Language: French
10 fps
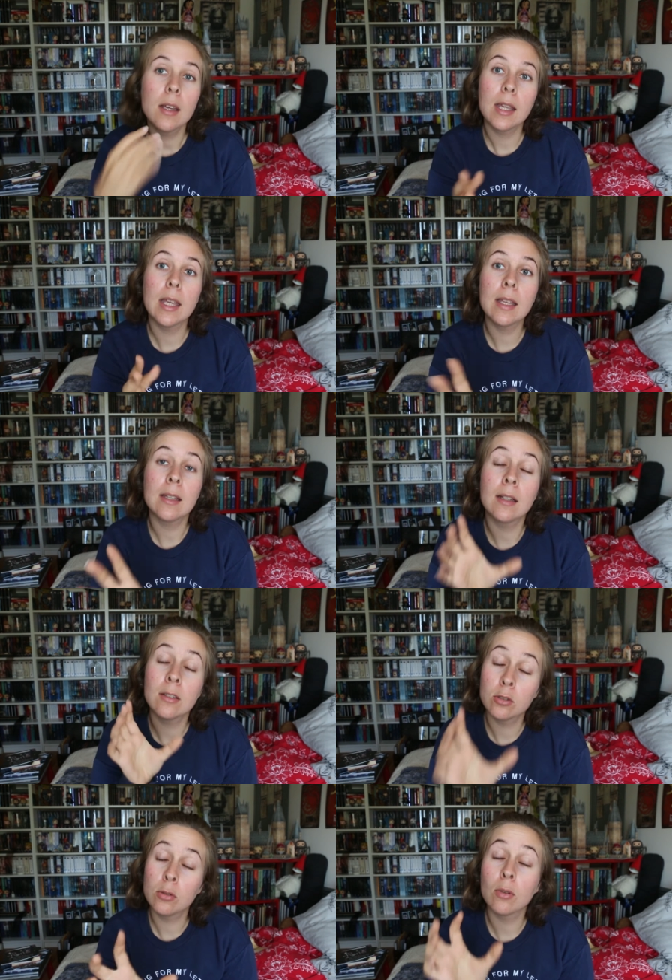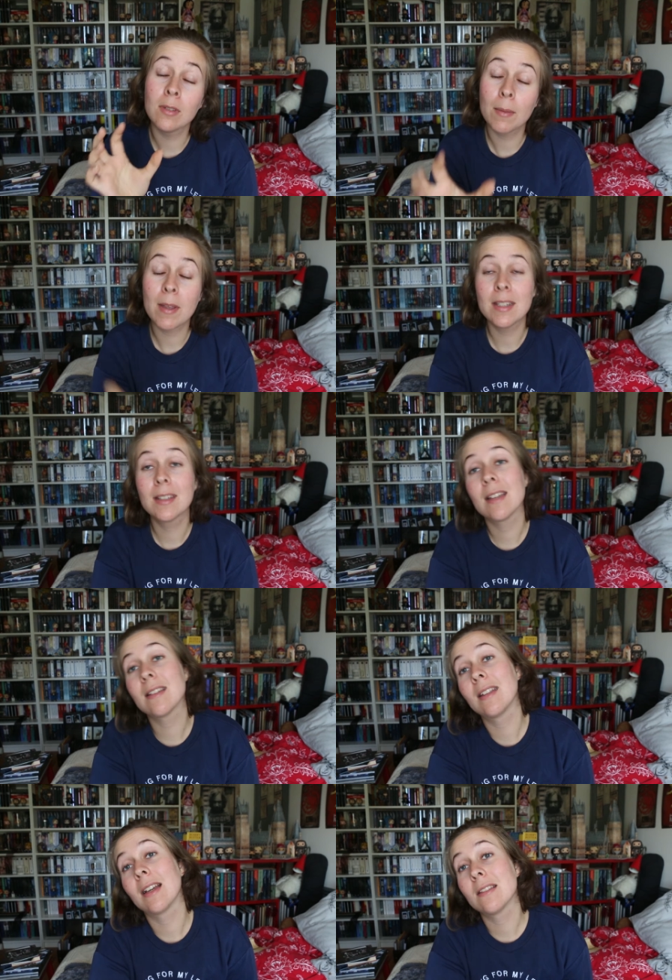Et sur une thématique très
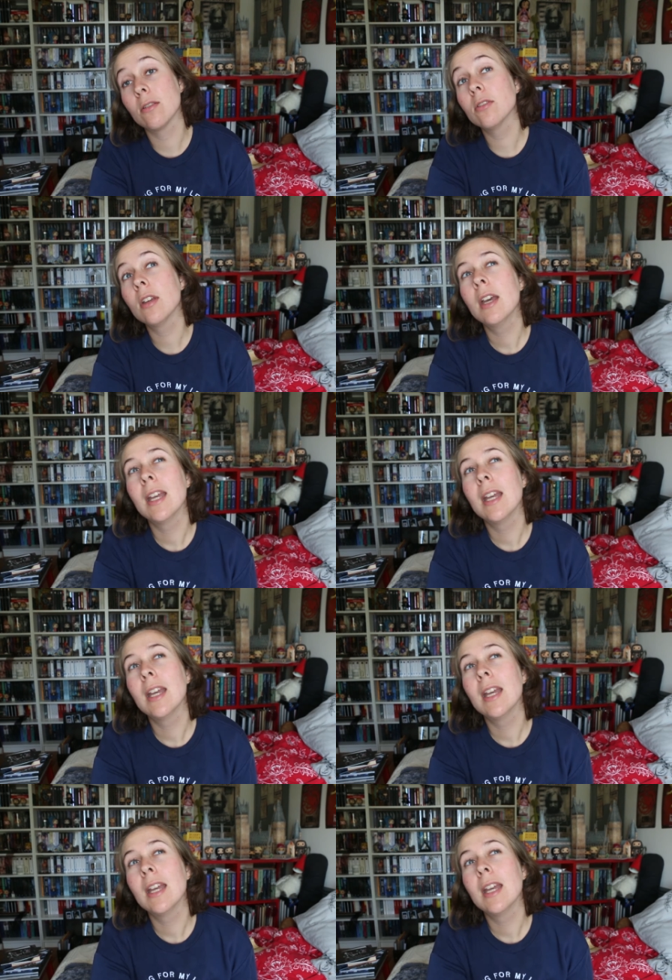intéressante,